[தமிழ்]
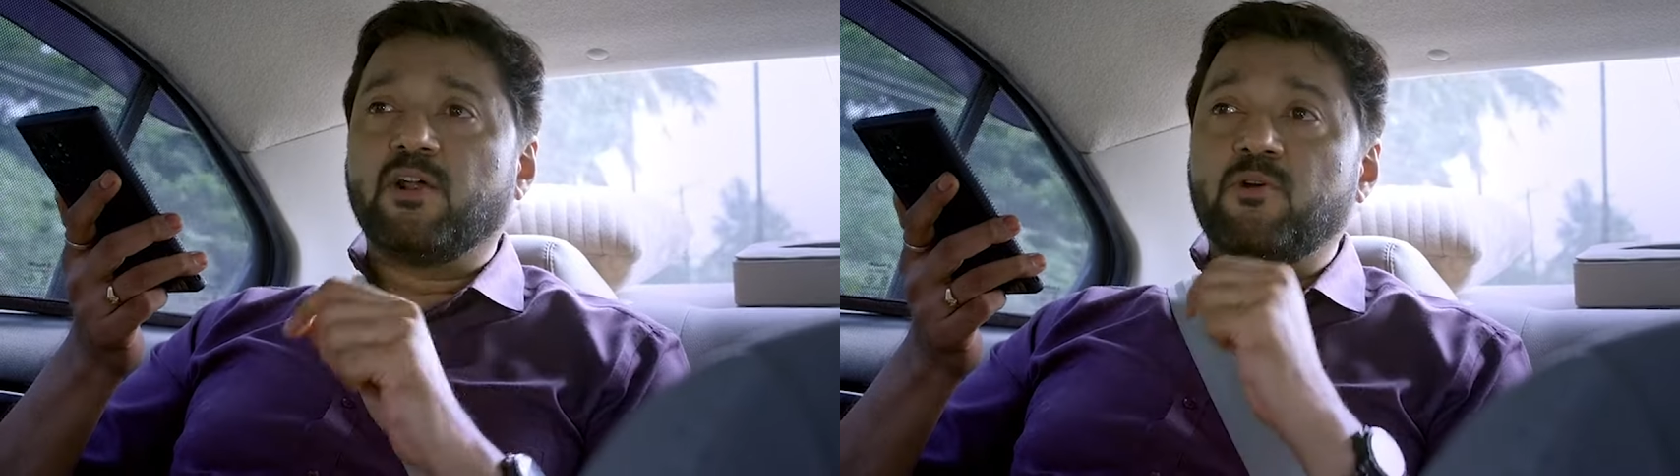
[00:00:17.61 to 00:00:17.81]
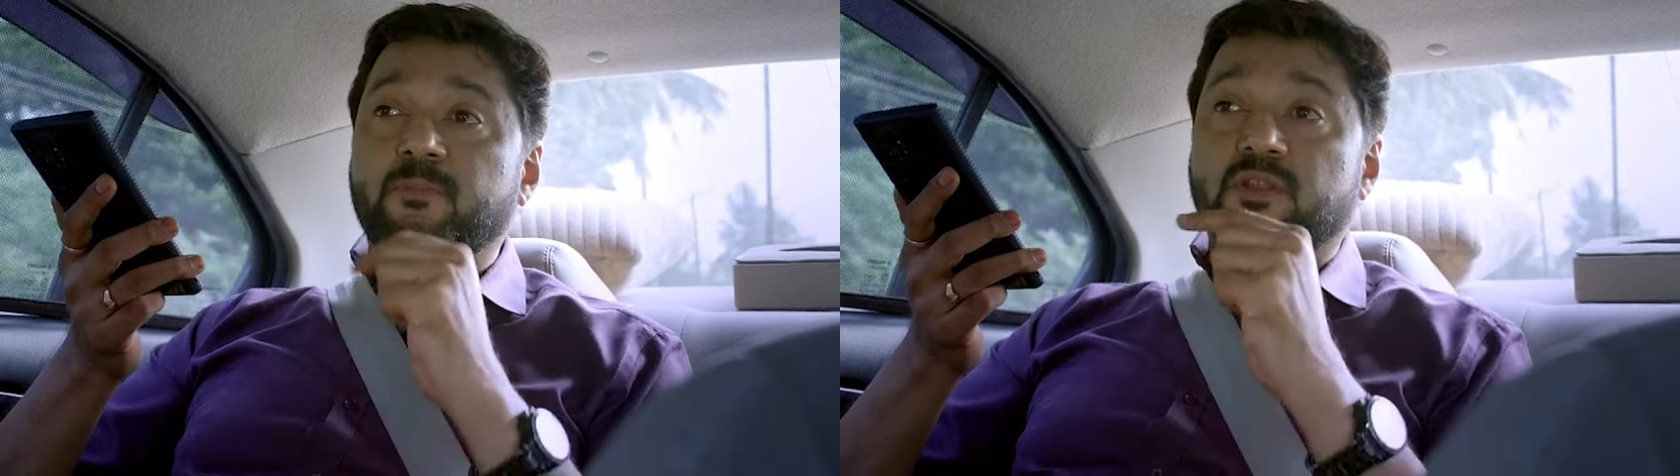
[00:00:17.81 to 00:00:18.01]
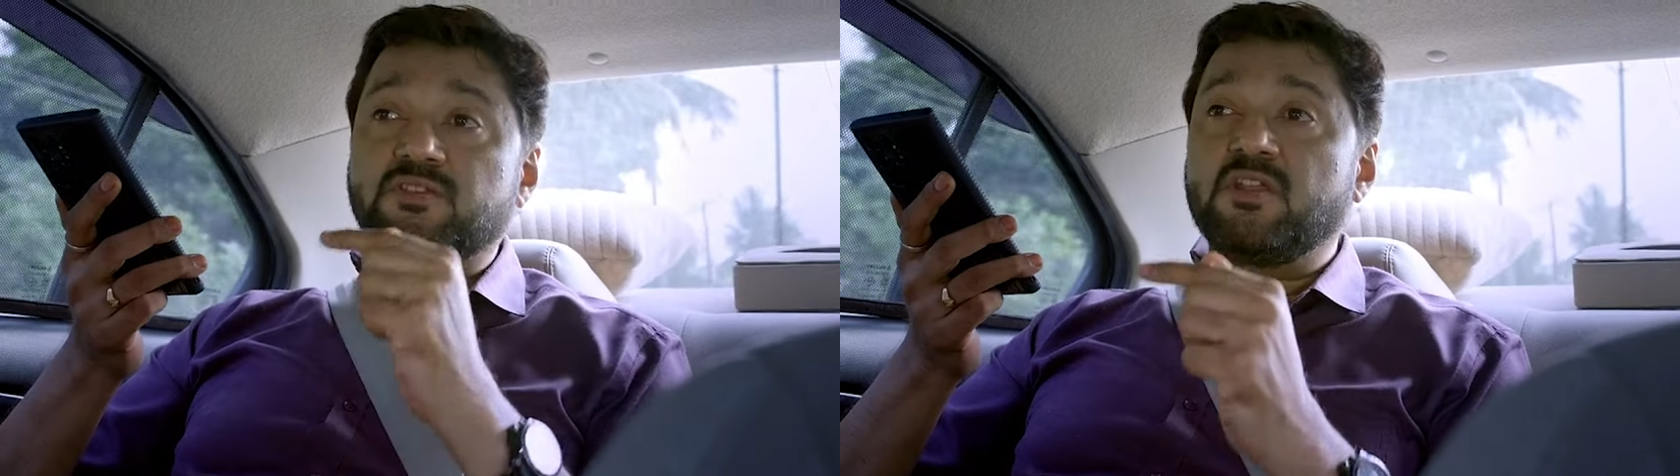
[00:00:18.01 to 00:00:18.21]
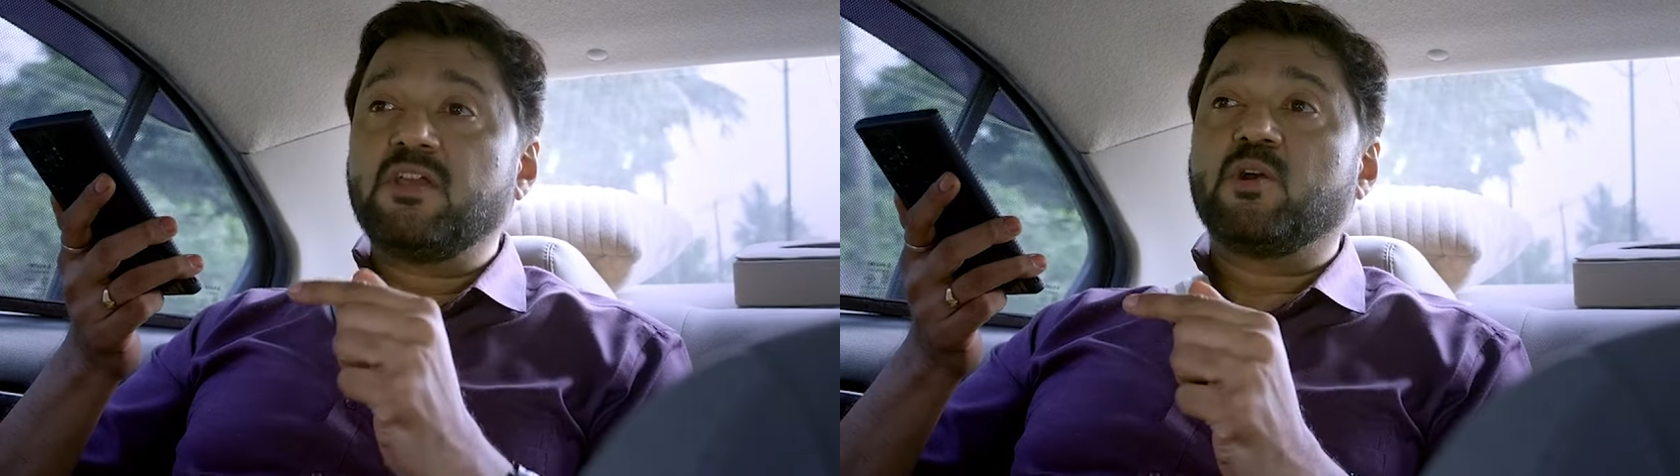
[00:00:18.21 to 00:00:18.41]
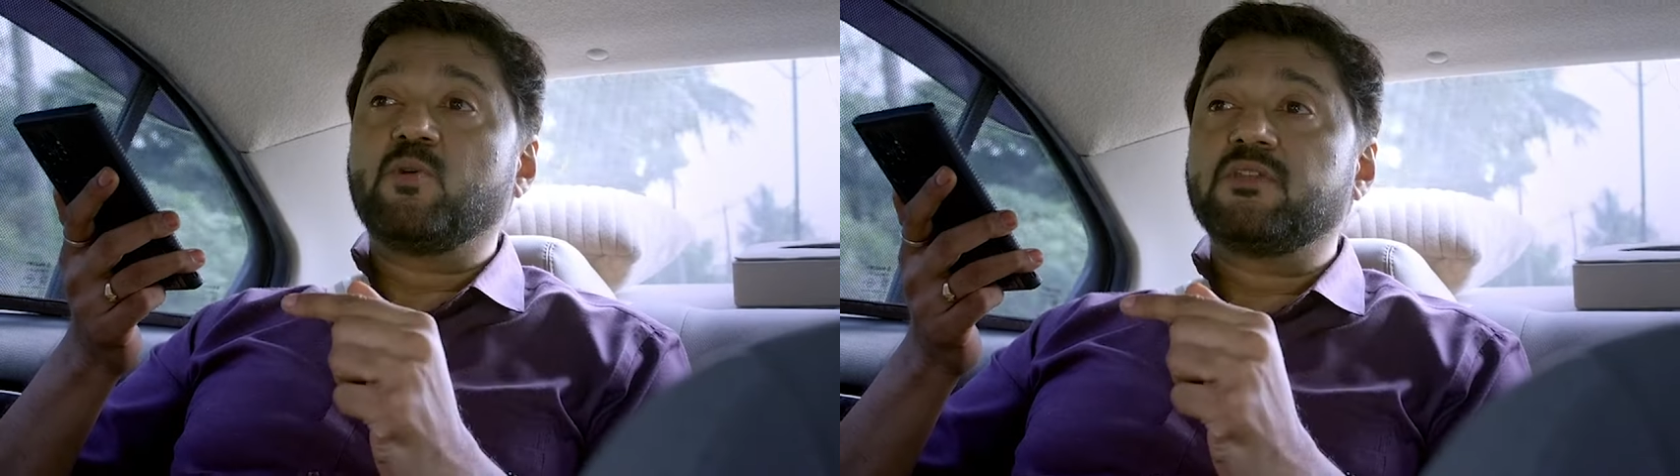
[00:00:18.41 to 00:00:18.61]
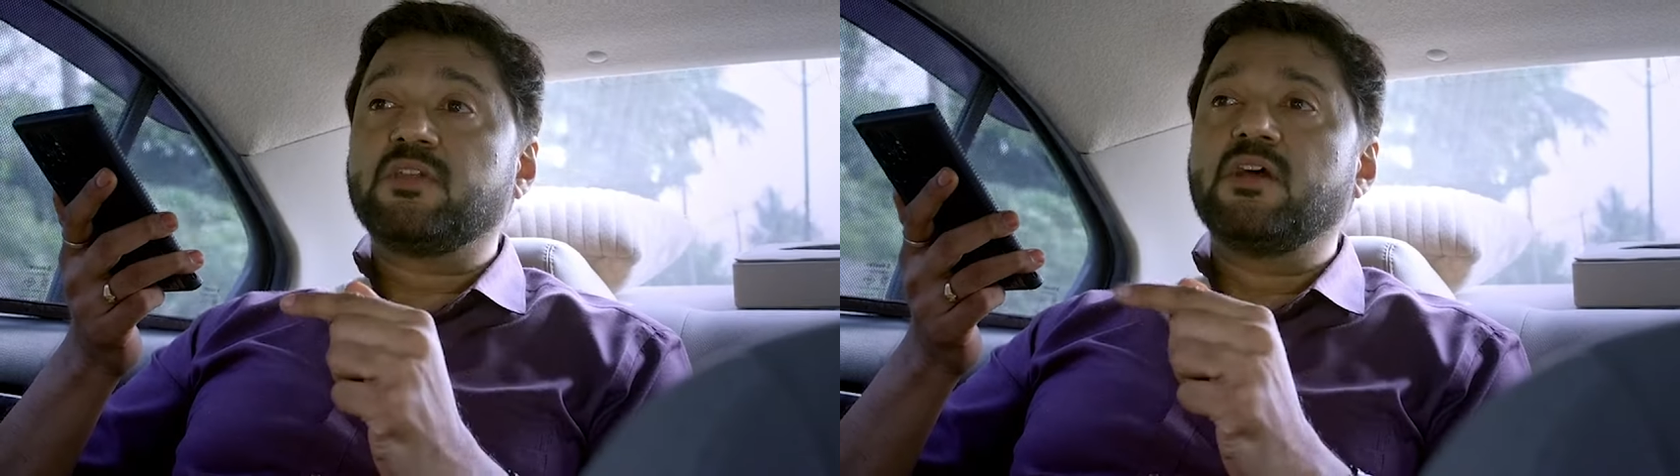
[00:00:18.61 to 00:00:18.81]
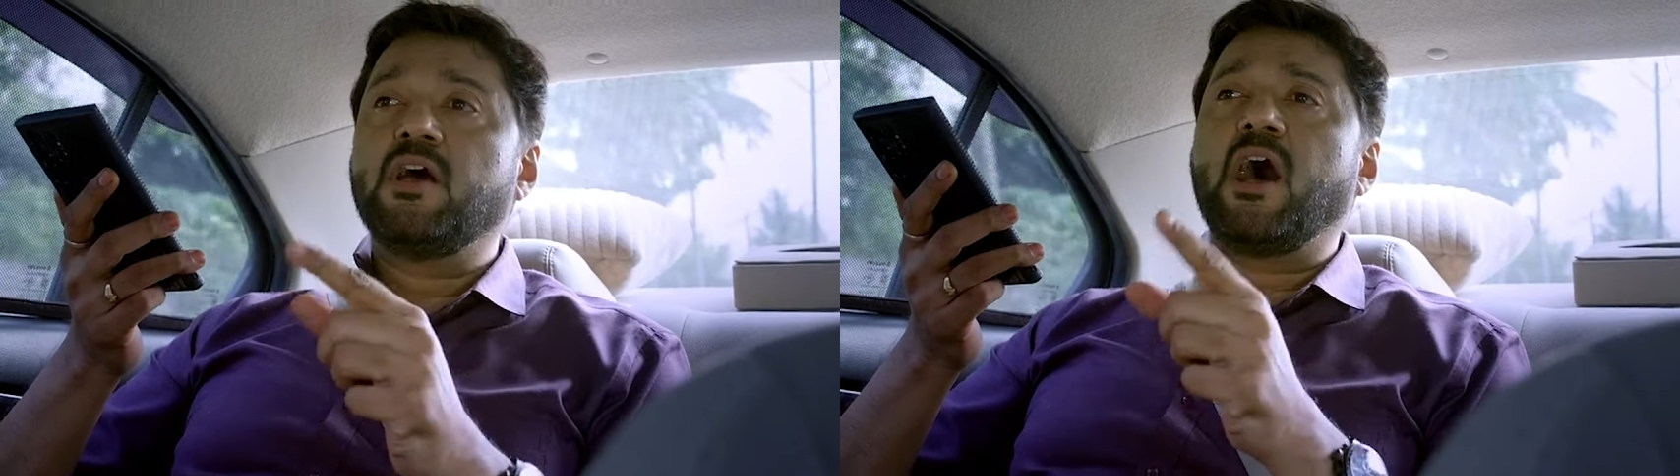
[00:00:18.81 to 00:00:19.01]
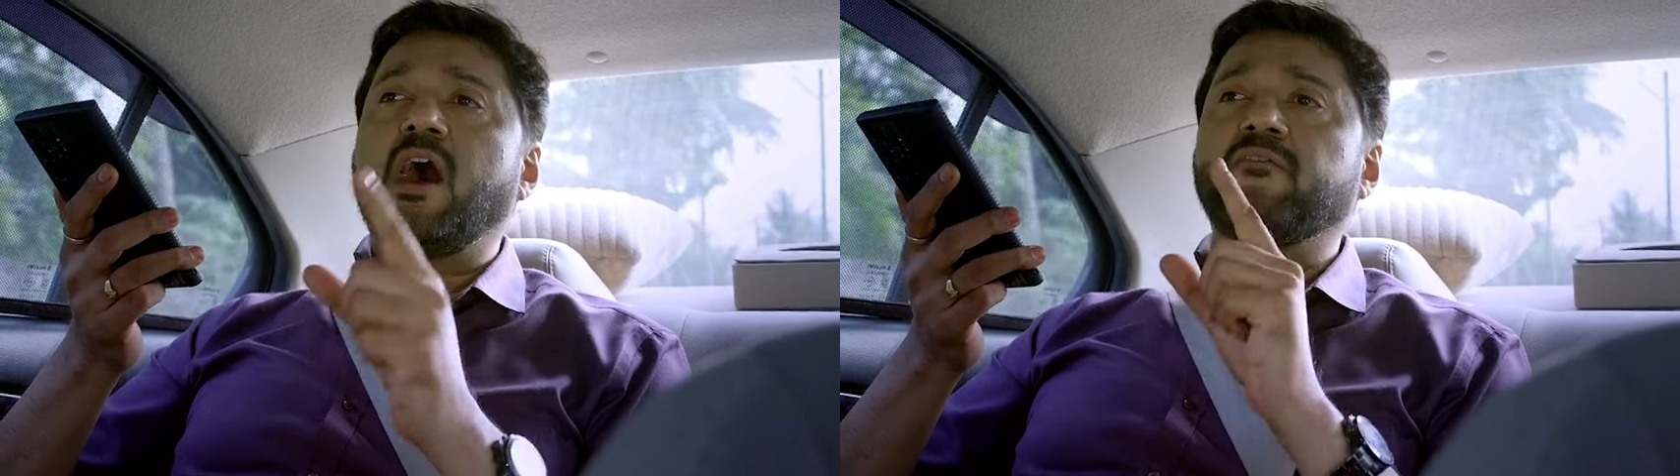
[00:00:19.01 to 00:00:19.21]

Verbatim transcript: கடவுள் பிரச்சனையை கொடுத்து